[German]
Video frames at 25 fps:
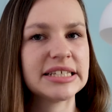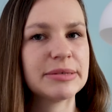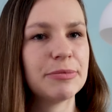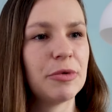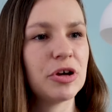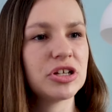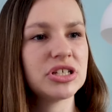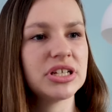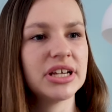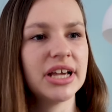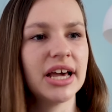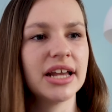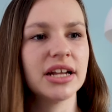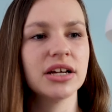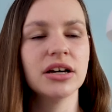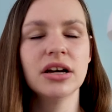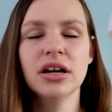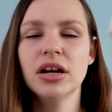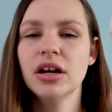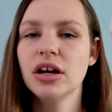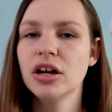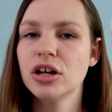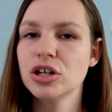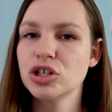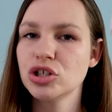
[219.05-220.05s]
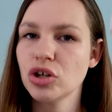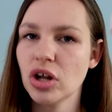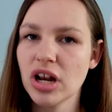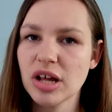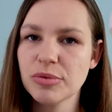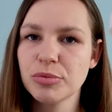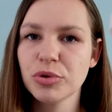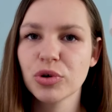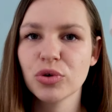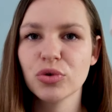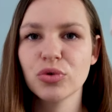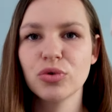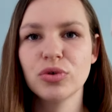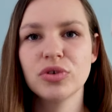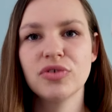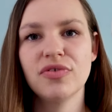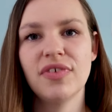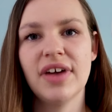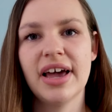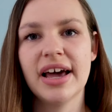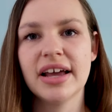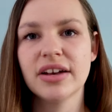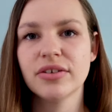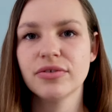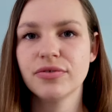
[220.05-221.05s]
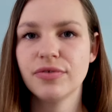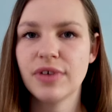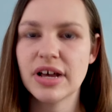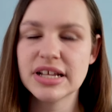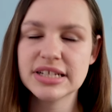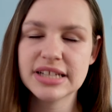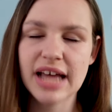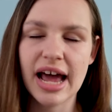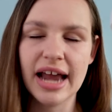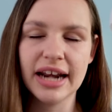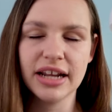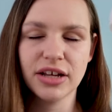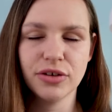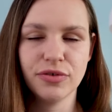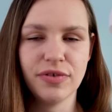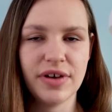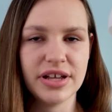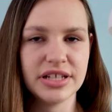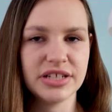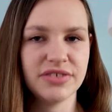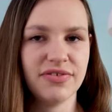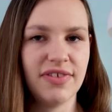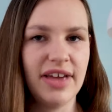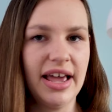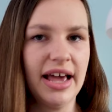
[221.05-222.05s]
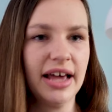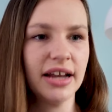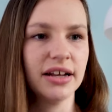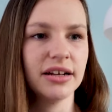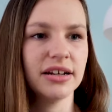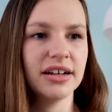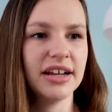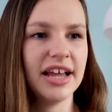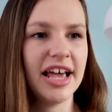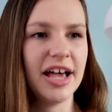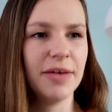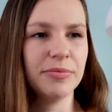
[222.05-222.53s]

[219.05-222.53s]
Ich möchte gerne doller berührt werden, fester angefasst werden.